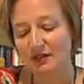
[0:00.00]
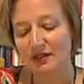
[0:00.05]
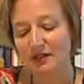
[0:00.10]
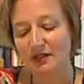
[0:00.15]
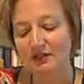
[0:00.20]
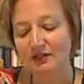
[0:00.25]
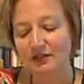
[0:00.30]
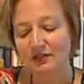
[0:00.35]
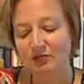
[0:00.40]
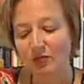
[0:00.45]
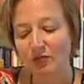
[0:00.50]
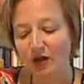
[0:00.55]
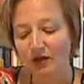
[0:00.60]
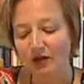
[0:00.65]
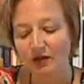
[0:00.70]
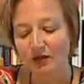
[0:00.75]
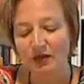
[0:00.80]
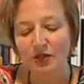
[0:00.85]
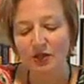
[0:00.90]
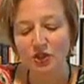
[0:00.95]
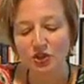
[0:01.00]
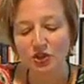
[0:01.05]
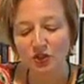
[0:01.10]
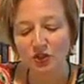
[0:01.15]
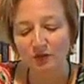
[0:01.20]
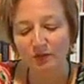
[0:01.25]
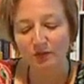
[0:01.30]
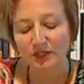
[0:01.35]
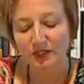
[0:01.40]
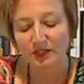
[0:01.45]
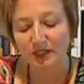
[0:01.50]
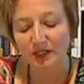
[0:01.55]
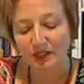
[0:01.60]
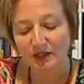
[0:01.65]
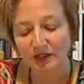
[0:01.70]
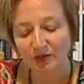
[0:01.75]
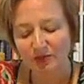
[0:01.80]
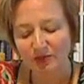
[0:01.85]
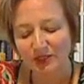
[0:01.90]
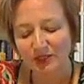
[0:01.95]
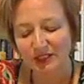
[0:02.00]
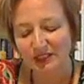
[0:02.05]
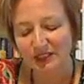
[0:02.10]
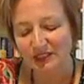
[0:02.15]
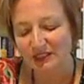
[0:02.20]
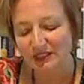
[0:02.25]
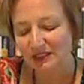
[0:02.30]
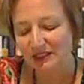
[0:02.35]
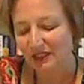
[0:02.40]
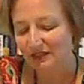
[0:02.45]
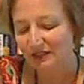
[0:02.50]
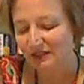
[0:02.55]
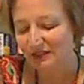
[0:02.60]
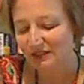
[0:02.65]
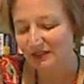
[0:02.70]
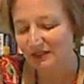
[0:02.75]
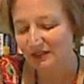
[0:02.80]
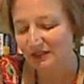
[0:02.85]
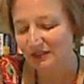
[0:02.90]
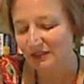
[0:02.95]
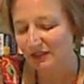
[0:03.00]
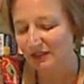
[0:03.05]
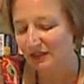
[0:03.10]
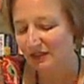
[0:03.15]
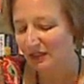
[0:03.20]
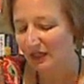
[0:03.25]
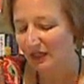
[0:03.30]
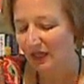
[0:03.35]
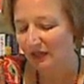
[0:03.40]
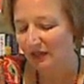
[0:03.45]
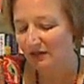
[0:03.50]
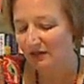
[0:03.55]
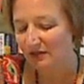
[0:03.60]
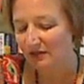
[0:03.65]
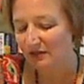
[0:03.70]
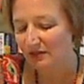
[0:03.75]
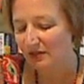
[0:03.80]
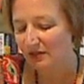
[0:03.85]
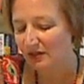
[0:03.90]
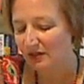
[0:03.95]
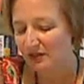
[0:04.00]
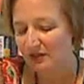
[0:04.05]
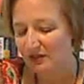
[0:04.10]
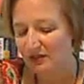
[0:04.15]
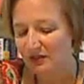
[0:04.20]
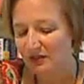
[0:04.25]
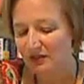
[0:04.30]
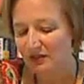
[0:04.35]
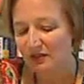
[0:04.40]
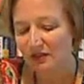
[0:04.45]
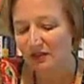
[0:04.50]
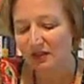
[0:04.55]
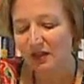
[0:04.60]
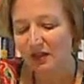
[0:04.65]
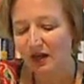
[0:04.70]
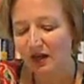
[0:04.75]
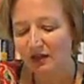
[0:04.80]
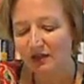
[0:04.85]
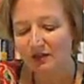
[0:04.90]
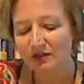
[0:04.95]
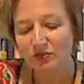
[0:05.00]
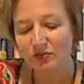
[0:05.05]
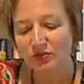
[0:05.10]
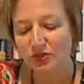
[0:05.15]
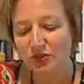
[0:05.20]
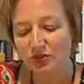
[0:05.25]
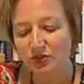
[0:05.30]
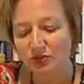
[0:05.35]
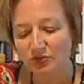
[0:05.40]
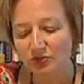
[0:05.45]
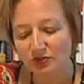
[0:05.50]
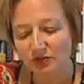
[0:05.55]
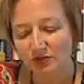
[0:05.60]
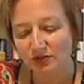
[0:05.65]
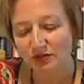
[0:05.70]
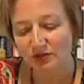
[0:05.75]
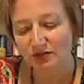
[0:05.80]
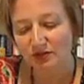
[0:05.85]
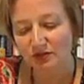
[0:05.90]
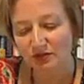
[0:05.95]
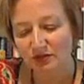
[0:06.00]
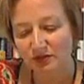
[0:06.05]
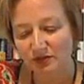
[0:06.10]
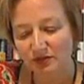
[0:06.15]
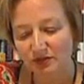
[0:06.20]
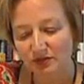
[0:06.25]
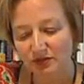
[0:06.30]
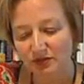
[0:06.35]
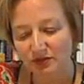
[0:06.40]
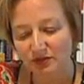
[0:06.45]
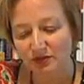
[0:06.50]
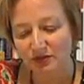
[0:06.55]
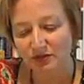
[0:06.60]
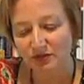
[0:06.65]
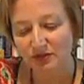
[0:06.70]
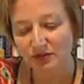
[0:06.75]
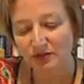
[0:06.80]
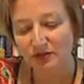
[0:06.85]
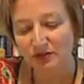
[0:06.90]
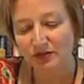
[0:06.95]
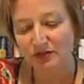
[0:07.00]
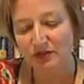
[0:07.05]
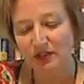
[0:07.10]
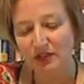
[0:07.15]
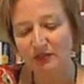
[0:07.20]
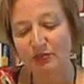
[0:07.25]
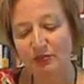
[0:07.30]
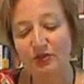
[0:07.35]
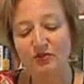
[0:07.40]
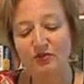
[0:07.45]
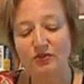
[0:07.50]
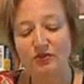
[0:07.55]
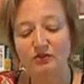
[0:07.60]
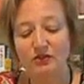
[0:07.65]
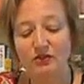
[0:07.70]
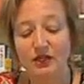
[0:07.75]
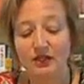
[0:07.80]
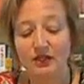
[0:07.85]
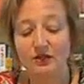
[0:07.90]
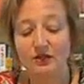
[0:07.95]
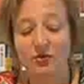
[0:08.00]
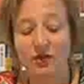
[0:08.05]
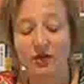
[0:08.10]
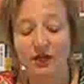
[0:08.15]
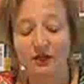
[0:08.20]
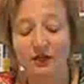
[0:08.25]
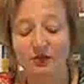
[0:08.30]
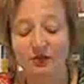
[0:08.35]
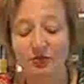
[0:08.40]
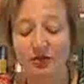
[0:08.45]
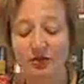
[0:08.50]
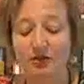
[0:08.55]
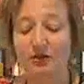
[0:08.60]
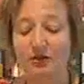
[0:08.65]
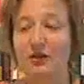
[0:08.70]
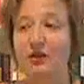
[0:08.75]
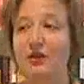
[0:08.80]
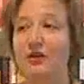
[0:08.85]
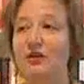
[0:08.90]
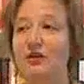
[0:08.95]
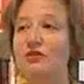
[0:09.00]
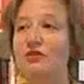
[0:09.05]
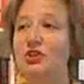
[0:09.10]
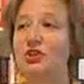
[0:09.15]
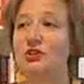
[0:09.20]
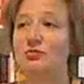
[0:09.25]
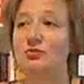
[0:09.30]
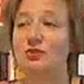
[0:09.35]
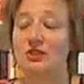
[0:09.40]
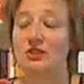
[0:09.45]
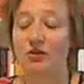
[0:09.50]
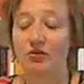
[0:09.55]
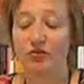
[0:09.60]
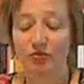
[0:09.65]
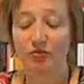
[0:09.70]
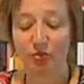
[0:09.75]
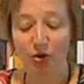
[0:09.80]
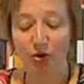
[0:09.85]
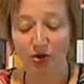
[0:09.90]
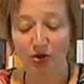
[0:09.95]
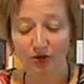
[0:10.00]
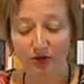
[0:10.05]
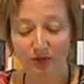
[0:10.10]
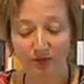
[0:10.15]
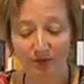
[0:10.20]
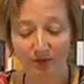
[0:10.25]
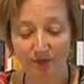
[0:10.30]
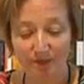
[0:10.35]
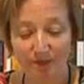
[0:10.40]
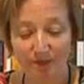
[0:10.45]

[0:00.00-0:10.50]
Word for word: Jedes Mal stolpert Rena über diesen Satz. Engel sind nie lange unter uns. Den Brief an Reiko Enkelmann verschiebt sie auf morgen.